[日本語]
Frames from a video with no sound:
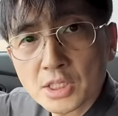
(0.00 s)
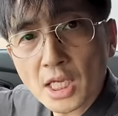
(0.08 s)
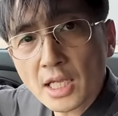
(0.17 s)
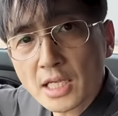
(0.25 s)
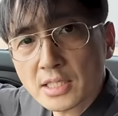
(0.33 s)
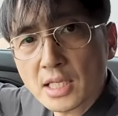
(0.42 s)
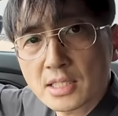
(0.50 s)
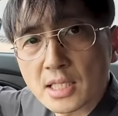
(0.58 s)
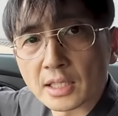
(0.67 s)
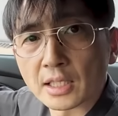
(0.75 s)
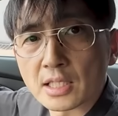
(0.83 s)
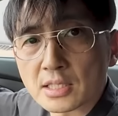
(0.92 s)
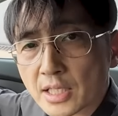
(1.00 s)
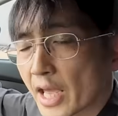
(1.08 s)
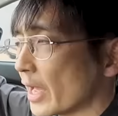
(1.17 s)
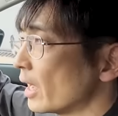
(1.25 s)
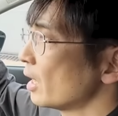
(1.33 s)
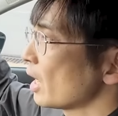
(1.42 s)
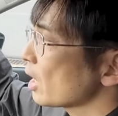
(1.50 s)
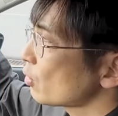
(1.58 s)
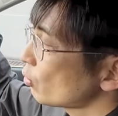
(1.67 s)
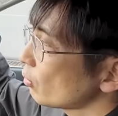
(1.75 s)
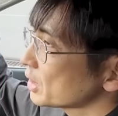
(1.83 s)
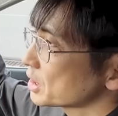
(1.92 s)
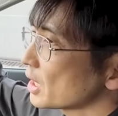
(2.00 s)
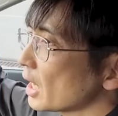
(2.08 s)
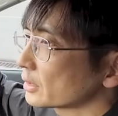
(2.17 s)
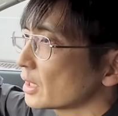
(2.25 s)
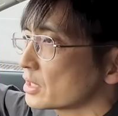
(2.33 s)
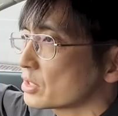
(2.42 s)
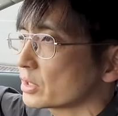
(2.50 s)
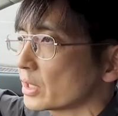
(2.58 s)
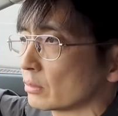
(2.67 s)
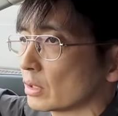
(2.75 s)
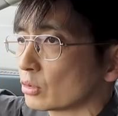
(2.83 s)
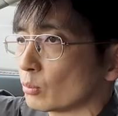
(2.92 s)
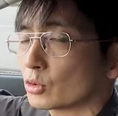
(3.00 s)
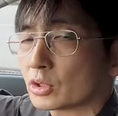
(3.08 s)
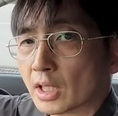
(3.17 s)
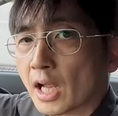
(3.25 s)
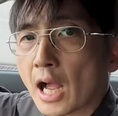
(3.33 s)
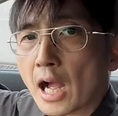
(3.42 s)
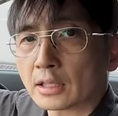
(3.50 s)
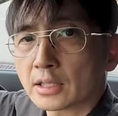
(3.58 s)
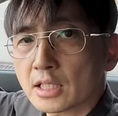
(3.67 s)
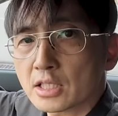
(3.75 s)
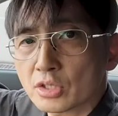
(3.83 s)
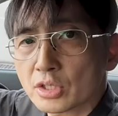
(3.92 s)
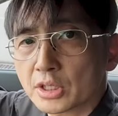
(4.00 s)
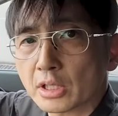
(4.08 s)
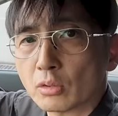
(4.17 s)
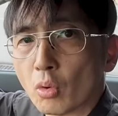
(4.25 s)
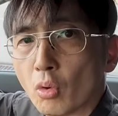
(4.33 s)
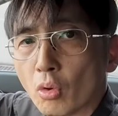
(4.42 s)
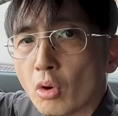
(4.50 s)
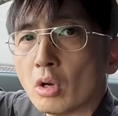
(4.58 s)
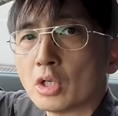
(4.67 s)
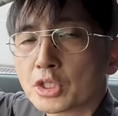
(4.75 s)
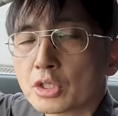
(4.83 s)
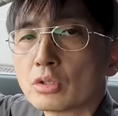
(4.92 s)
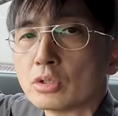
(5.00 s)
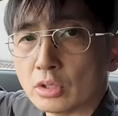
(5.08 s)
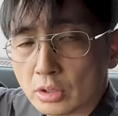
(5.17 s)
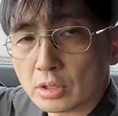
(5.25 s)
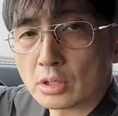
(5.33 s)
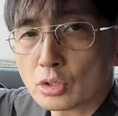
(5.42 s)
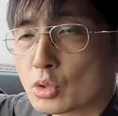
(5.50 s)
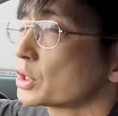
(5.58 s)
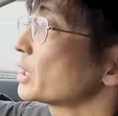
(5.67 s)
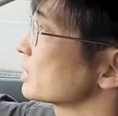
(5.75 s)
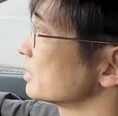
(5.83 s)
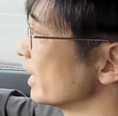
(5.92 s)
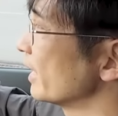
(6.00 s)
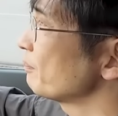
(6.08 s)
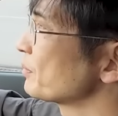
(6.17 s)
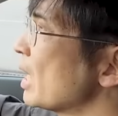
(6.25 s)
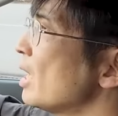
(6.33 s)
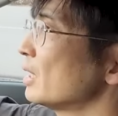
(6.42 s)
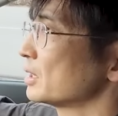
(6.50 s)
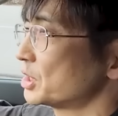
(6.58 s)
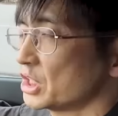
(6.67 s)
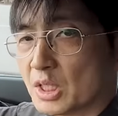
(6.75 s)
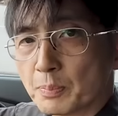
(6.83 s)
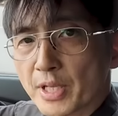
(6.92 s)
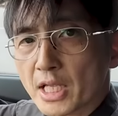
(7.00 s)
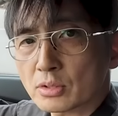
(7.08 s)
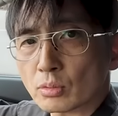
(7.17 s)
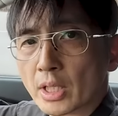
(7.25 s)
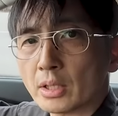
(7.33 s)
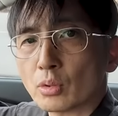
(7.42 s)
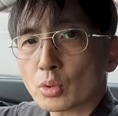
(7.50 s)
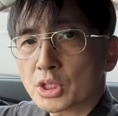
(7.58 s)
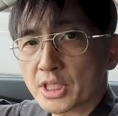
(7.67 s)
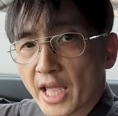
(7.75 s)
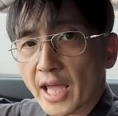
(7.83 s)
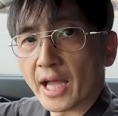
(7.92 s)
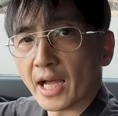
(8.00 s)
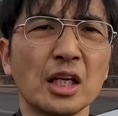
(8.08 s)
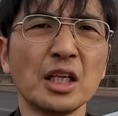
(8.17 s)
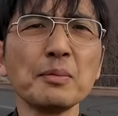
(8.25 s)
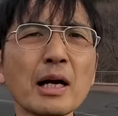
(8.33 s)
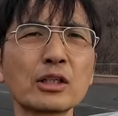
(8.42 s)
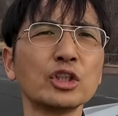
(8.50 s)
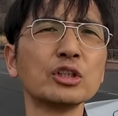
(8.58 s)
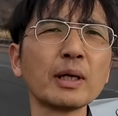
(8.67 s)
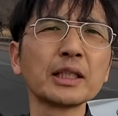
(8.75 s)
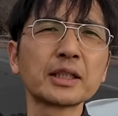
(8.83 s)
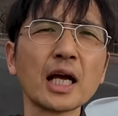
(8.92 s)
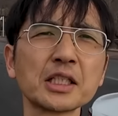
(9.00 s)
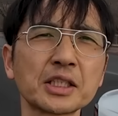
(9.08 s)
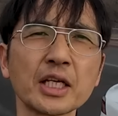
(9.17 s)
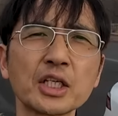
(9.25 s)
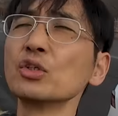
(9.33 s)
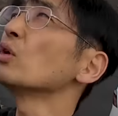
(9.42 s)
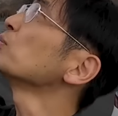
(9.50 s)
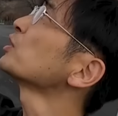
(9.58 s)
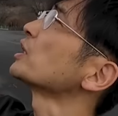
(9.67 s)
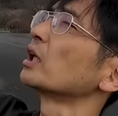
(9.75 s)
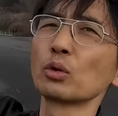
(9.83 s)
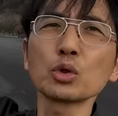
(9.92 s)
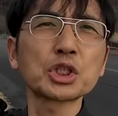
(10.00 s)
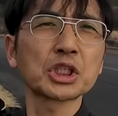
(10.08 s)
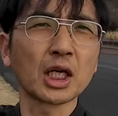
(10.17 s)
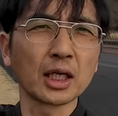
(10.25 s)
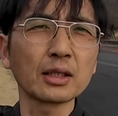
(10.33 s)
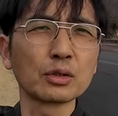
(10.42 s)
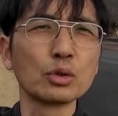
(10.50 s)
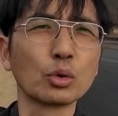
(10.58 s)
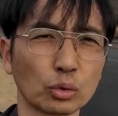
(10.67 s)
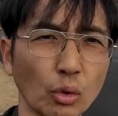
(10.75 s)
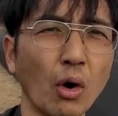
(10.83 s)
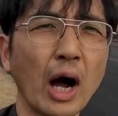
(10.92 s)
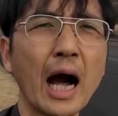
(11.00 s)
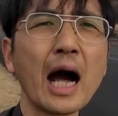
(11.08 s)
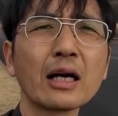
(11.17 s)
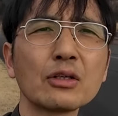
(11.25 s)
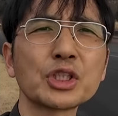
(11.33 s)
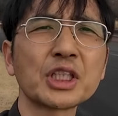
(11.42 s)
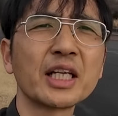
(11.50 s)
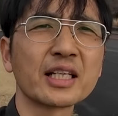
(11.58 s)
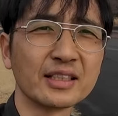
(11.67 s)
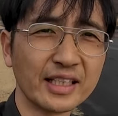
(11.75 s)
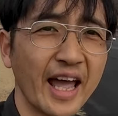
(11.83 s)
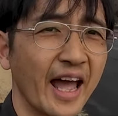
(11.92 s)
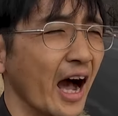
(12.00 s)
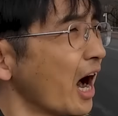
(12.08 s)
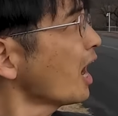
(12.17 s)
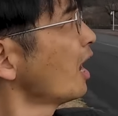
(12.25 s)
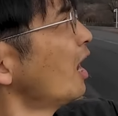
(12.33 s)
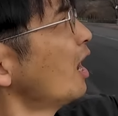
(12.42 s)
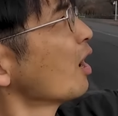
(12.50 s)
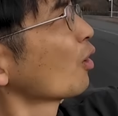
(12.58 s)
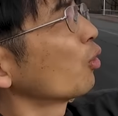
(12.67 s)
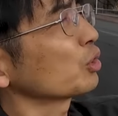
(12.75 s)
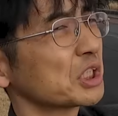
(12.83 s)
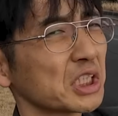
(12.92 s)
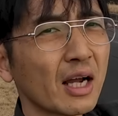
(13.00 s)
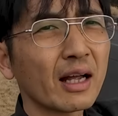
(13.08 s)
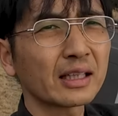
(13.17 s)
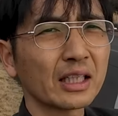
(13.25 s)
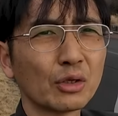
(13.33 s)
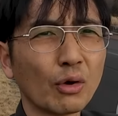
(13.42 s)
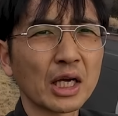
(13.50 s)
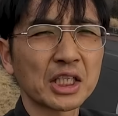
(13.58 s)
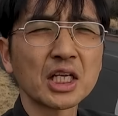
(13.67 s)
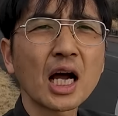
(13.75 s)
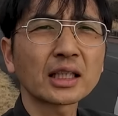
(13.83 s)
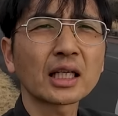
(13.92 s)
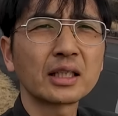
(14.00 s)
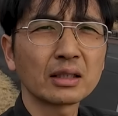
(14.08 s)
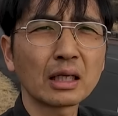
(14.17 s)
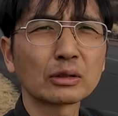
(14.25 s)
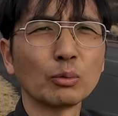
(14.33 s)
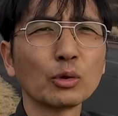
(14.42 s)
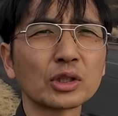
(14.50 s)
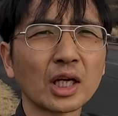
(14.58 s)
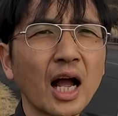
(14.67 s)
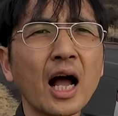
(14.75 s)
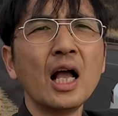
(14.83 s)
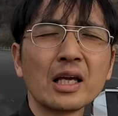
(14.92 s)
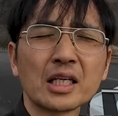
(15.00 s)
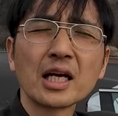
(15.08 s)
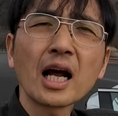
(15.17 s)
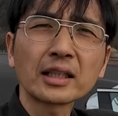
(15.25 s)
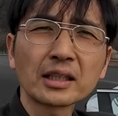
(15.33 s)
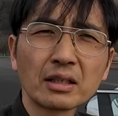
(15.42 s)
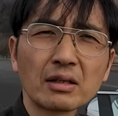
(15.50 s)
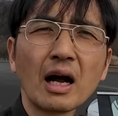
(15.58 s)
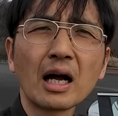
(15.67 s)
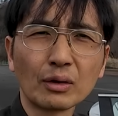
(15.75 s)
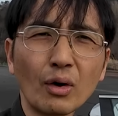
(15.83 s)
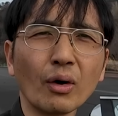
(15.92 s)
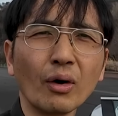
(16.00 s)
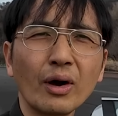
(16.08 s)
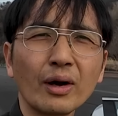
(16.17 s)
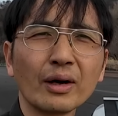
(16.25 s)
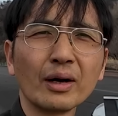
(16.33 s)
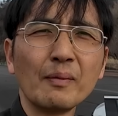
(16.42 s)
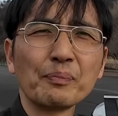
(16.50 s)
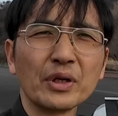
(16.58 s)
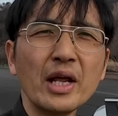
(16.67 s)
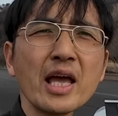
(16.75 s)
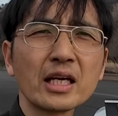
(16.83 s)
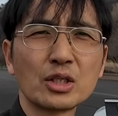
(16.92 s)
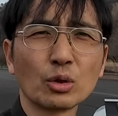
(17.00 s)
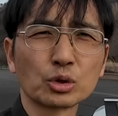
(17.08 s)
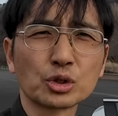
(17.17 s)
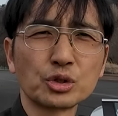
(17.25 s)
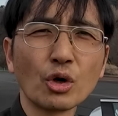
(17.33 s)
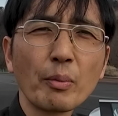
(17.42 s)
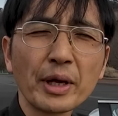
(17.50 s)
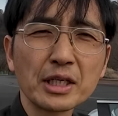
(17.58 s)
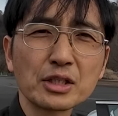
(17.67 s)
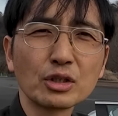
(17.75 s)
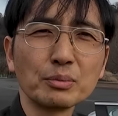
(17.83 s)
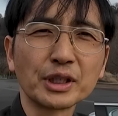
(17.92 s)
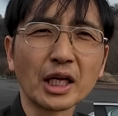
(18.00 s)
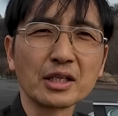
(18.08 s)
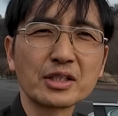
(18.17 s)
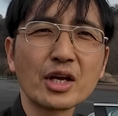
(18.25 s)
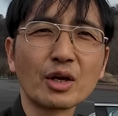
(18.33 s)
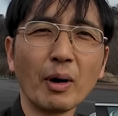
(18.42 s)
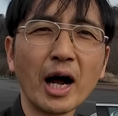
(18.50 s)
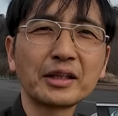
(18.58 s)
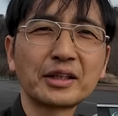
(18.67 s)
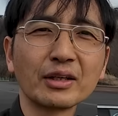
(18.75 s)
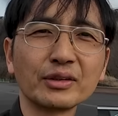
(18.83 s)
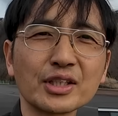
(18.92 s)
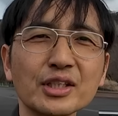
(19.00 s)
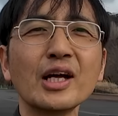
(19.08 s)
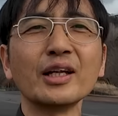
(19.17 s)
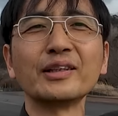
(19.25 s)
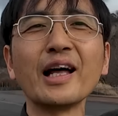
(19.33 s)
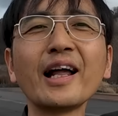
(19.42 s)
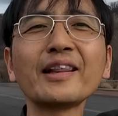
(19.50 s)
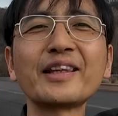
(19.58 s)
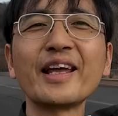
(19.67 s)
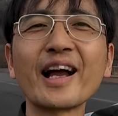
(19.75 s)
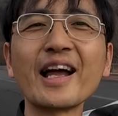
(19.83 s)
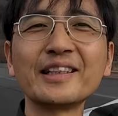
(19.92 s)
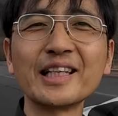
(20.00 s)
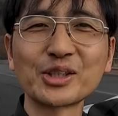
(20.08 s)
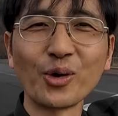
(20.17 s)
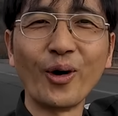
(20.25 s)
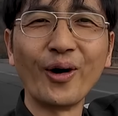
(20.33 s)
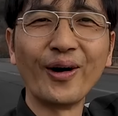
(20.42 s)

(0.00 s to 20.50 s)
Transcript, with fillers: 車内センサーでですねあここは日が当たりすぎてるなと思ったら当たりすぎてる方を低くそしてですね GPS と連動して今車に対して日の向きがどっちかなということを把握してですねあこっち側っていうのは日が当たってるなと思ったら日が当たってる側の冷気を強めにするみたいな制御も入ってるんですなんて偉いんでしょ